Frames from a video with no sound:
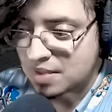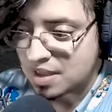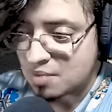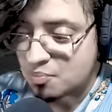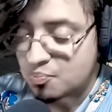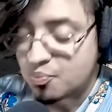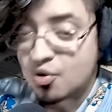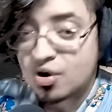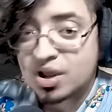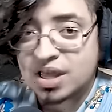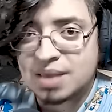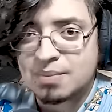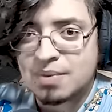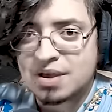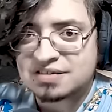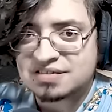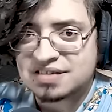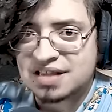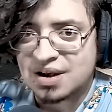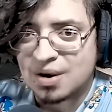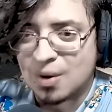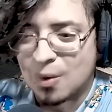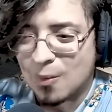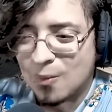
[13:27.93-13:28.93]
porque va a
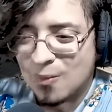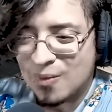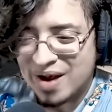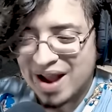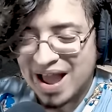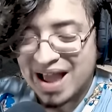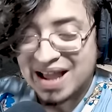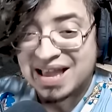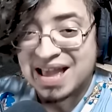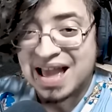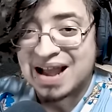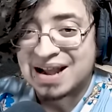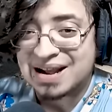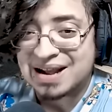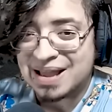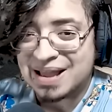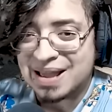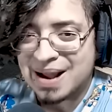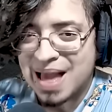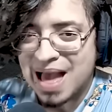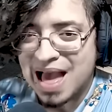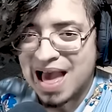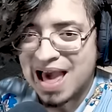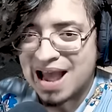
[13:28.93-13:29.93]
ser una
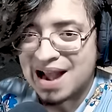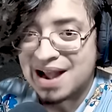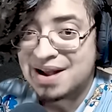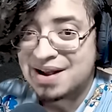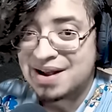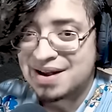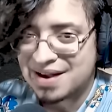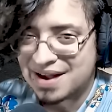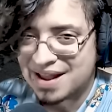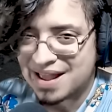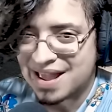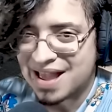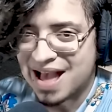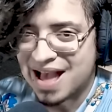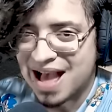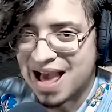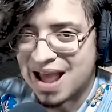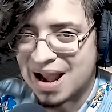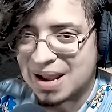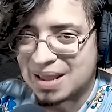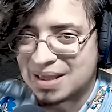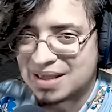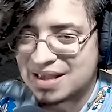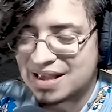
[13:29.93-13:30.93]
carrera
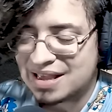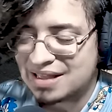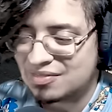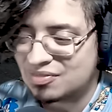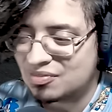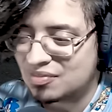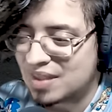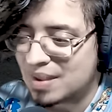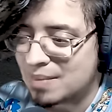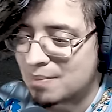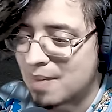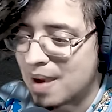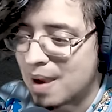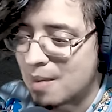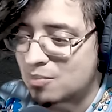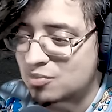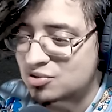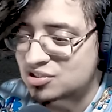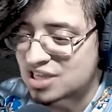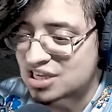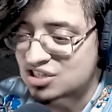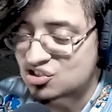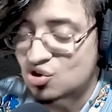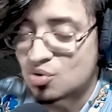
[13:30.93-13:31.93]
real, gente.
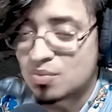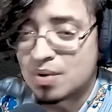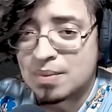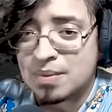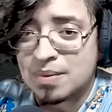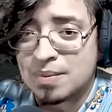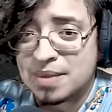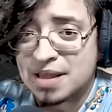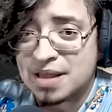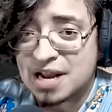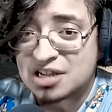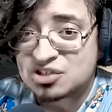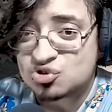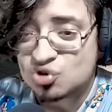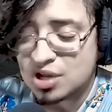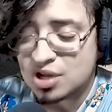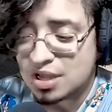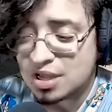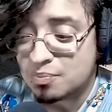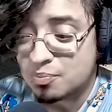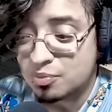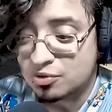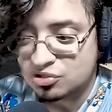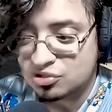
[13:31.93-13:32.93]
Vamos a sobrevivir a
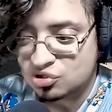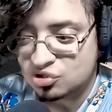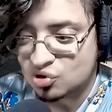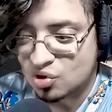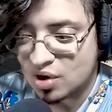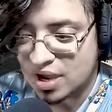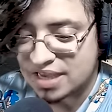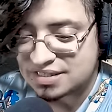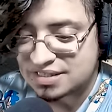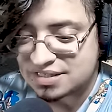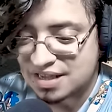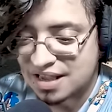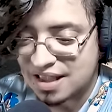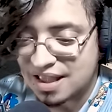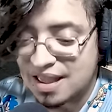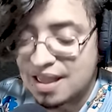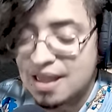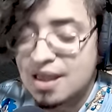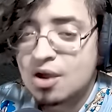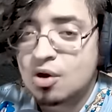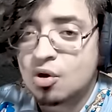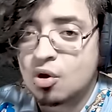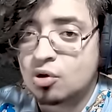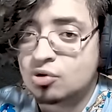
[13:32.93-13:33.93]
sonic.exe
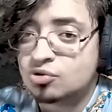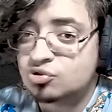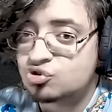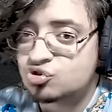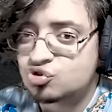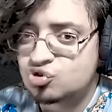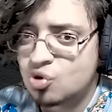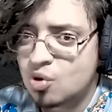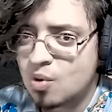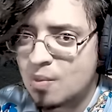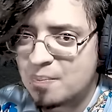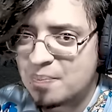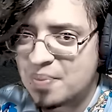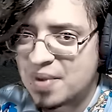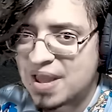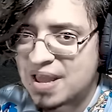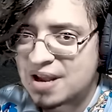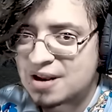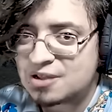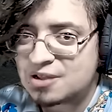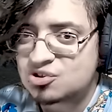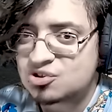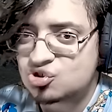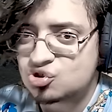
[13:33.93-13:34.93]
con
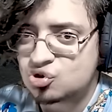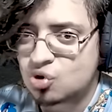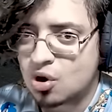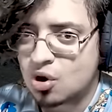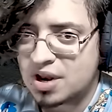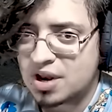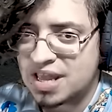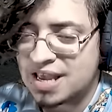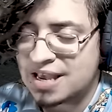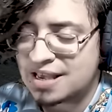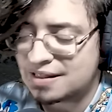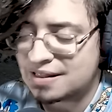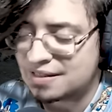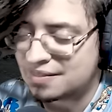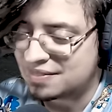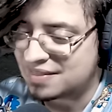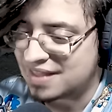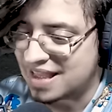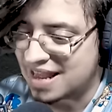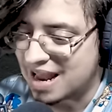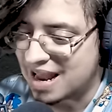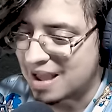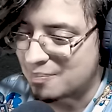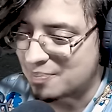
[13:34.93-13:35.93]
Super Sonic
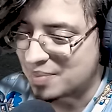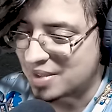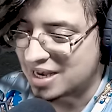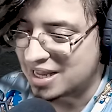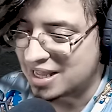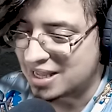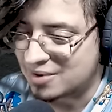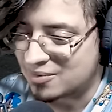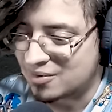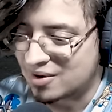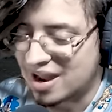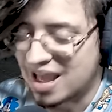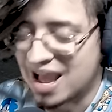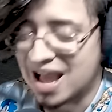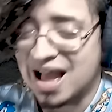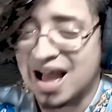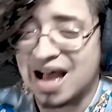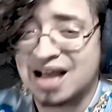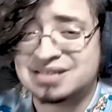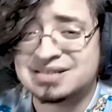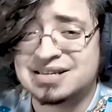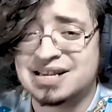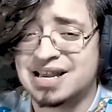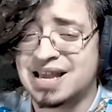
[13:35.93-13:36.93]
de la película.
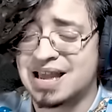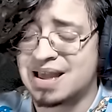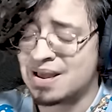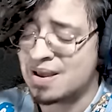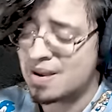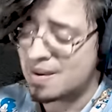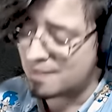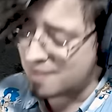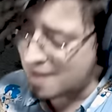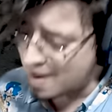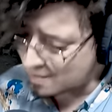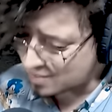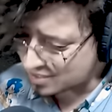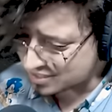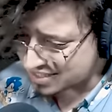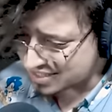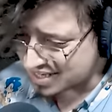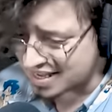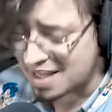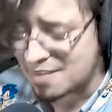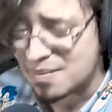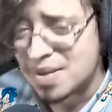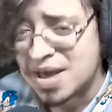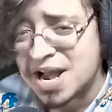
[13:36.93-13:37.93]
Así que vamos a
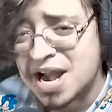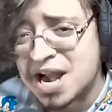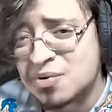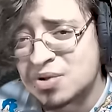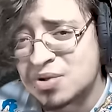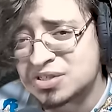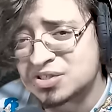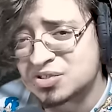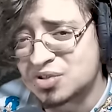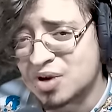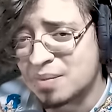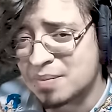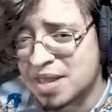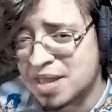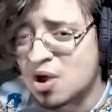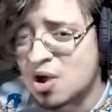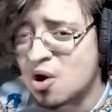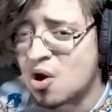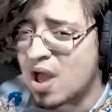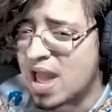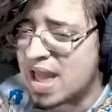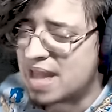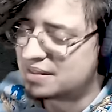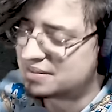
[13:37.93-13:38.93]
llamar a nuestro
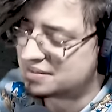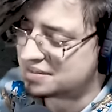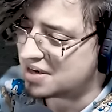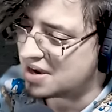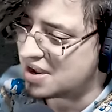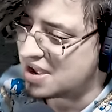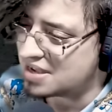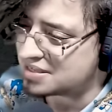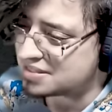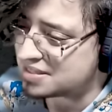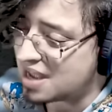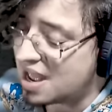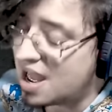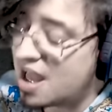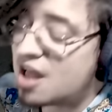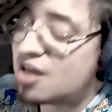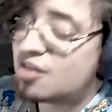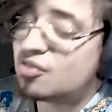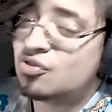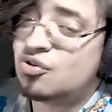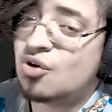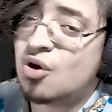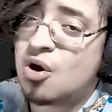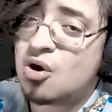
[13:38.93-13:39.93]
amigo en tres
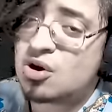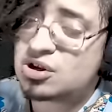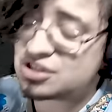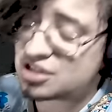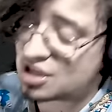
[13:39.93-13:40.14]
dos,